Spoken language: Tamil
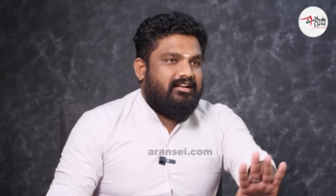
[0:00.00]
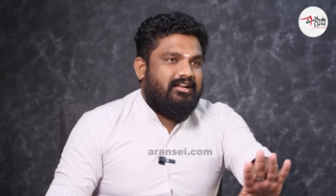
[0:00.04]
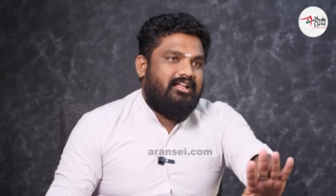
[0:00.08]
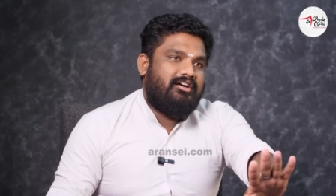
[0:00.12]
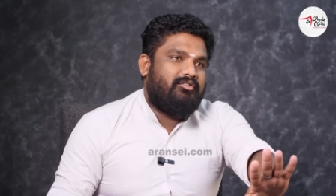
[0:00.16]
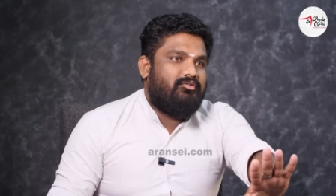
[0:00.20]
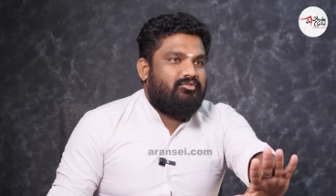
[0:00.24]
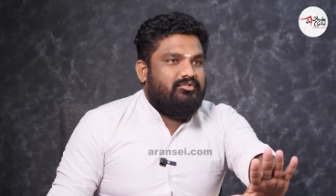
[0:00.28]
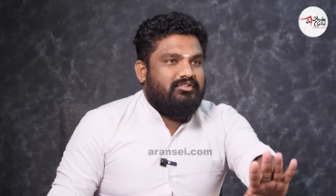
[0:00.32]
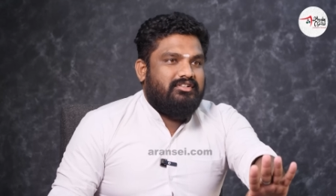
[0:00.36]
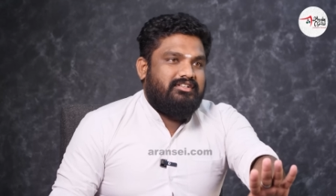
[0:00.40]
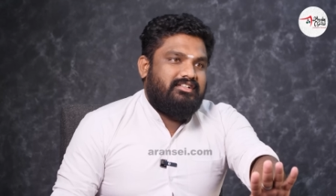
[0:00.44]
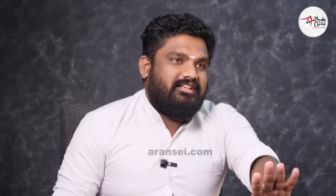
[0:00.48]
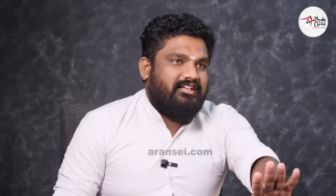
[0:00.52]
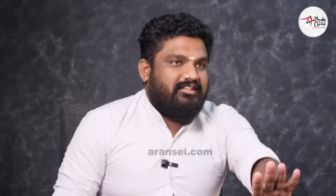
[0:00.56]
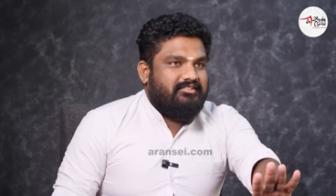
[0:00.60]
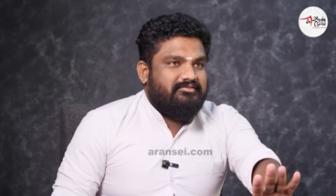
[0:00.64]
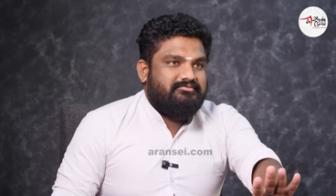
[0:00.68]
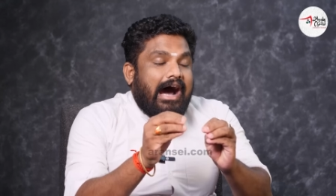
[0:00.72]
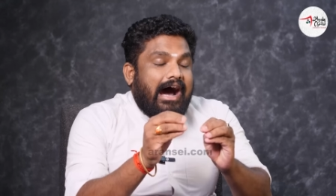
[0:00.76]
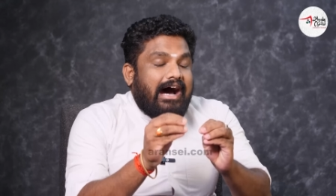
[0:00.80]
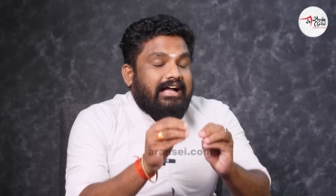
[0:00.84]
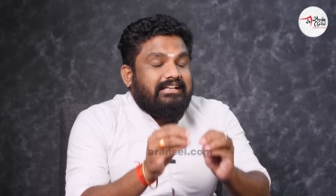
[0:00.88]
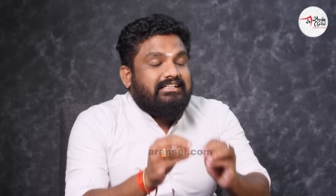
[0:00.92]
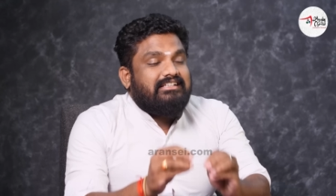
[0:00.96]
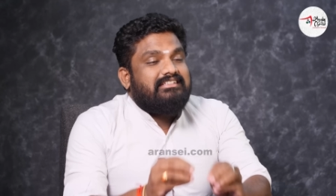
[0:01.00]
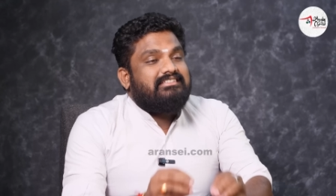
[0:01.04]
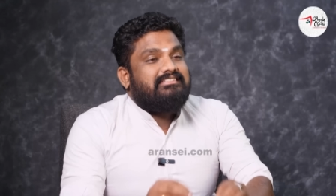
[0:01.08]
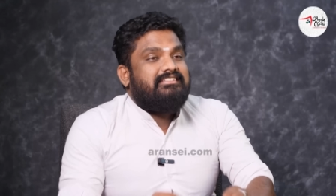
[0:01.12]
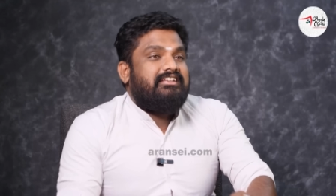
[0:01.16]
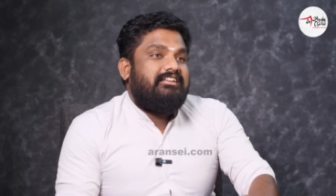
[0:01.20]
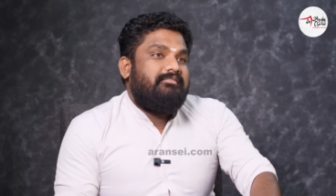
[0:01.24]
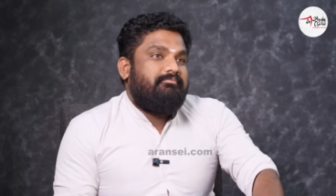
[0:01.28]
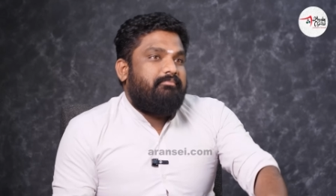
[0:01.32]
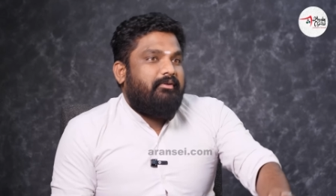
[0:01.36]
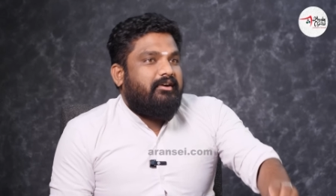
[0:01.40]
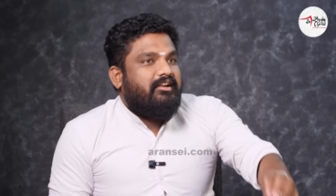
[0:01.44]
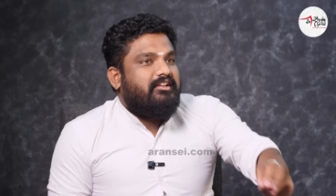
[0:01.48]
நான் ஒத்துக்கிறேன்
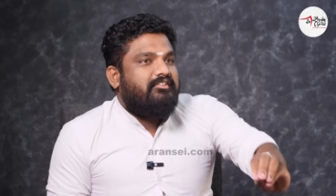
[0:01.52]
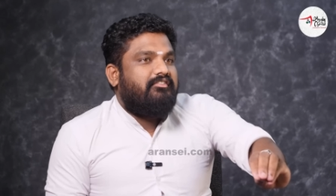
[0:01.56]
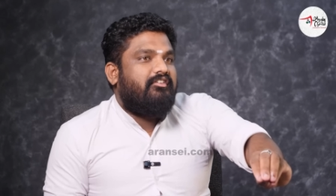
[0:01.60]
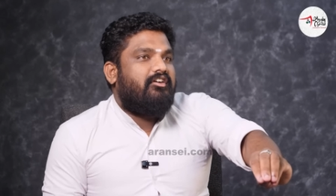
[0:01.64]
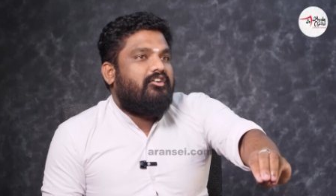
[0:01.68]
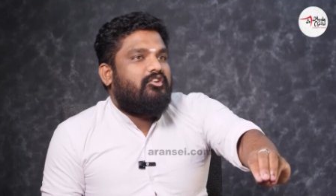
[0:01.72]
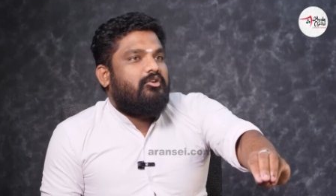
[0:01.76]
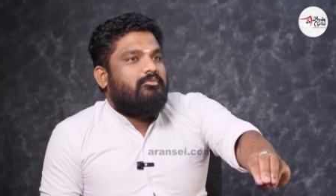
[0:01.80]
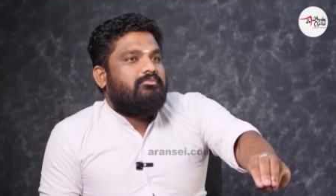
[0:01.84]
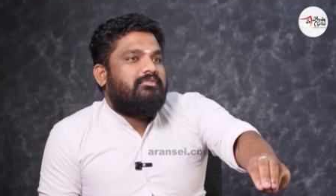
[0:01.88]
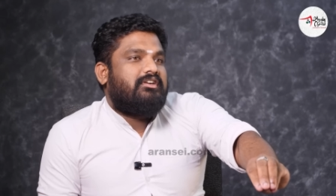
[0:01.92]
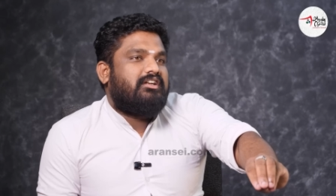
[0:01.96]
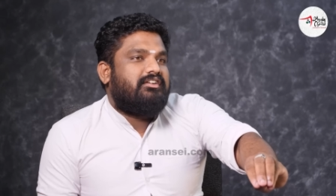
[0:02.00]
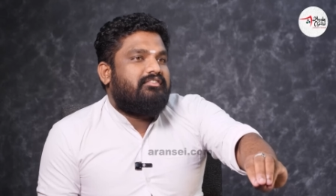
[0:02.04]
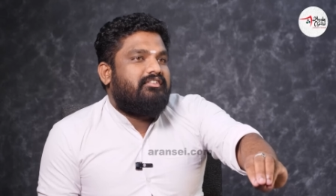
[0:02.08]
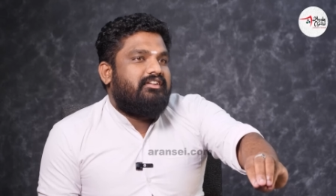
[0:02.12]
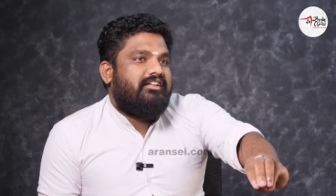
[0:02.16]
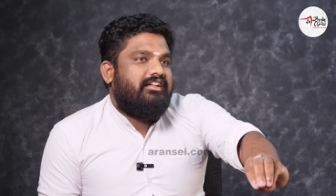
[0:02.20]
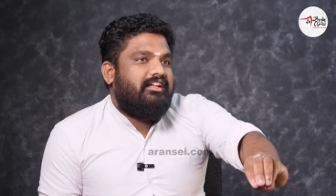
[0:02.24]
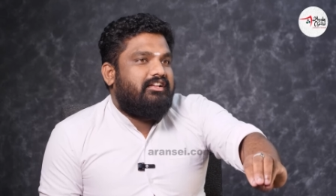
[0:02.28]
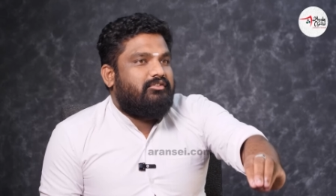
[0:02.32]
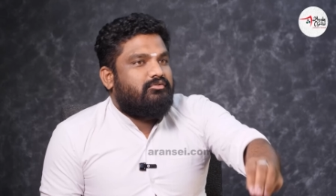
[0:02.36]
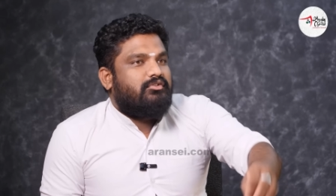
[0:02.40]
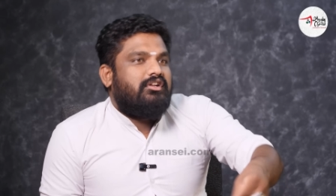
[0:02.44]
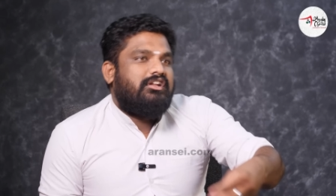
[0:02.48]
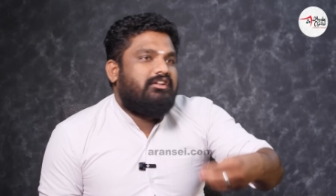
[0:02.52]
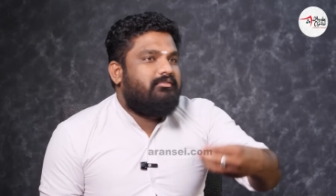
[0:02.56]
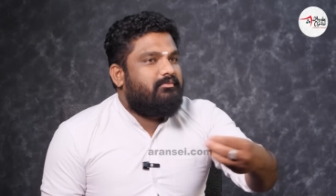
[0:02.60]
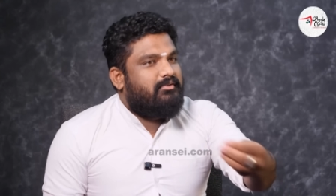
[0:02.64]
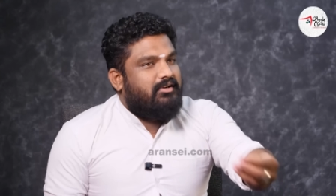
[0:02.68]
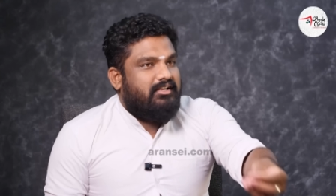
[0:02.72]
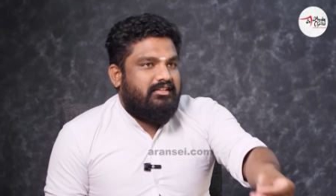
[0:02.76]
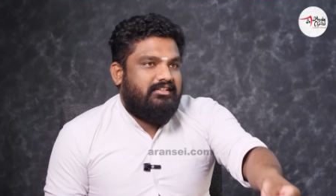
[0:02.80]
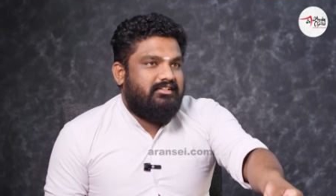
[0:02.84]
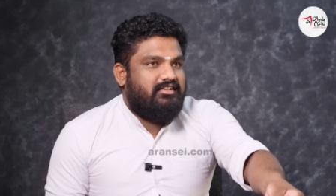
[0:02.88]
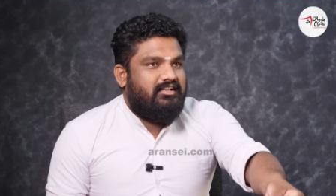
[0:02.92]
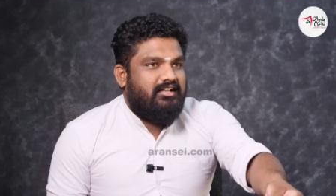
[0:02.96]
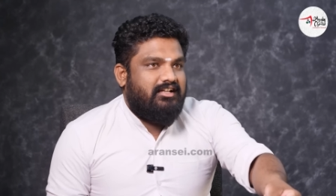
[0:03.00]
அரசின் பழிவாங்கும் நடவடிக்கை கூட
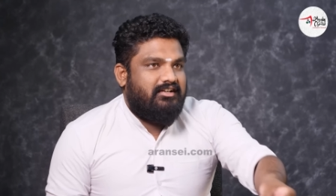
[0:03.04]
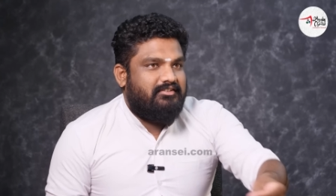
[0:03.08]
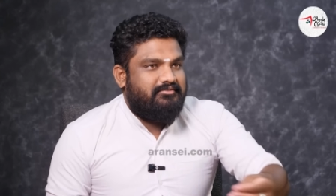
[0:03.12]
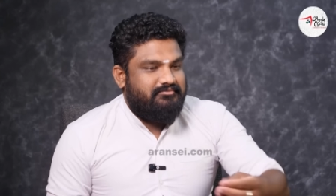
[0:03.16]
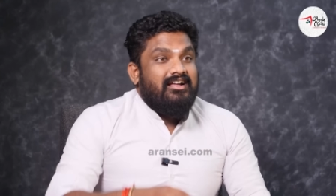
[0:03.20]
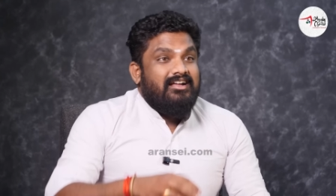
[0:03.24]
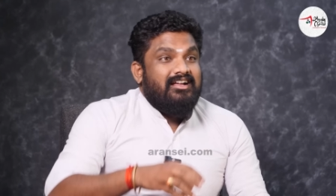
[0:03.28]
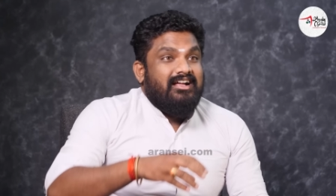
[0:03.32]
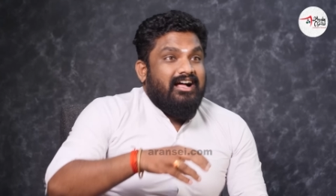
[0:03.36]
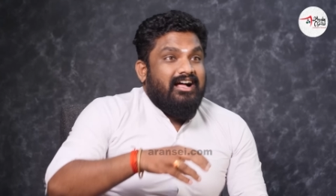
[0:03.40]
நம்ம எடுத்துக்கலாம்